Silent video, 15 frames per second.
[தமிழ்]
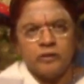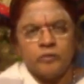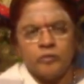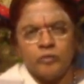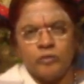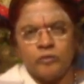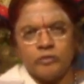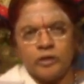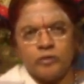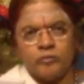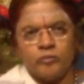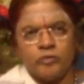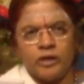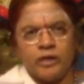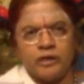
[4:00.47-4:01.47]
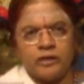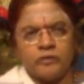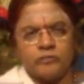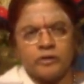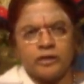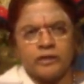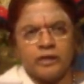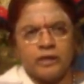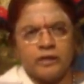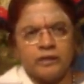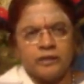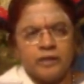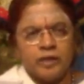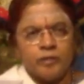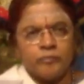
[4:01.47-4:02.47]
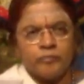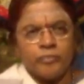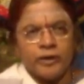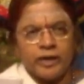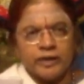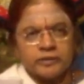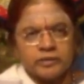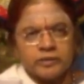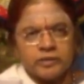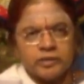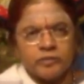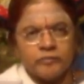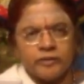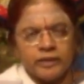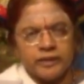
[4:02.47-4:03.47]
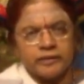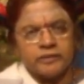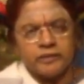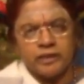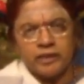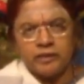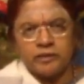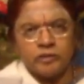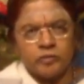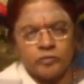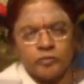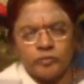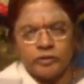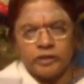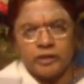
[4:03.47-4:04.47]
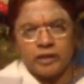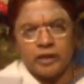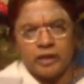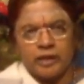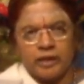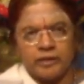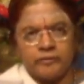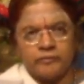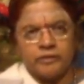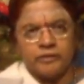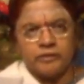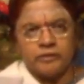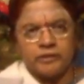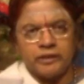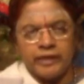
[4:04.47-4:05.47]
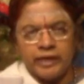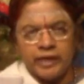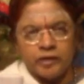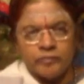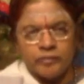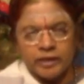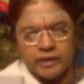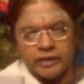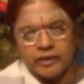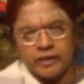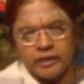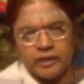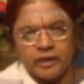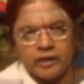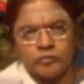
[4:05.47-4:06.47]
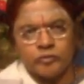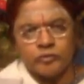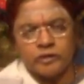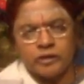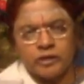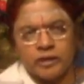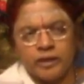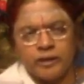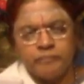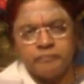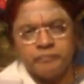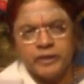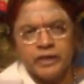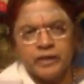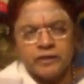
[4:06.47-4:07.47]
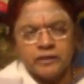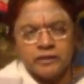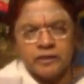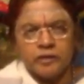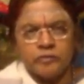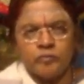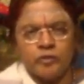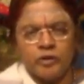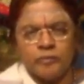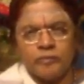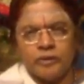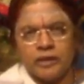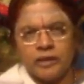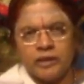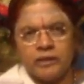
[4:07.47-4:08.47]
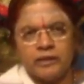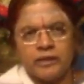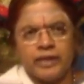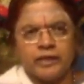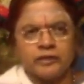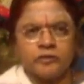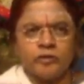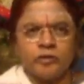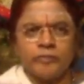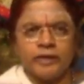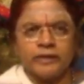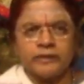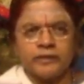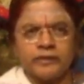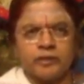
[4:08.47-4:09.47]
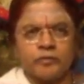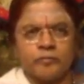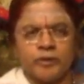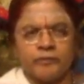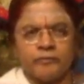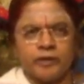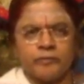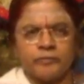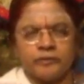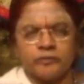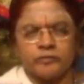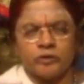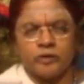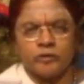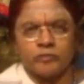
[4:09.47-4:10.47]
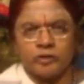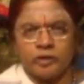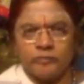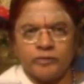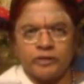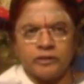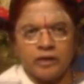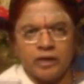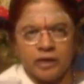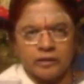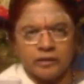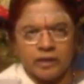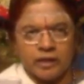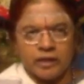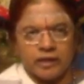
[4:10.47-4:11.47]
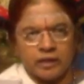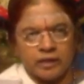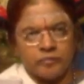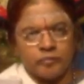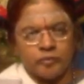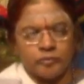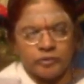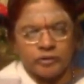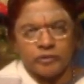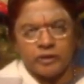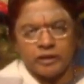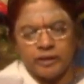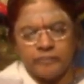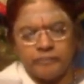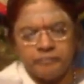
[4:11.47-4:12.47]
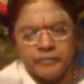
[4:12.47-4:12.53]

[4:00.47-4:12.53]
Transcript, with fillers: உங்களுடைய உடலினுடைய பாசிட்டிவ் எனர்ஜிகளை நீங்கள் கூட்டிக்கலாம் அதாவது நேர்மறை எண்ணங்களை கூட்டிக்கலாம் இதன் மூலமாக எலக்ட்ரோ மேக்னெட்டிக் பவர் அப்படின்னு சொல்லக்கூடிய மின்காந்த அலைகளையும் கூட்டிக்கலாம்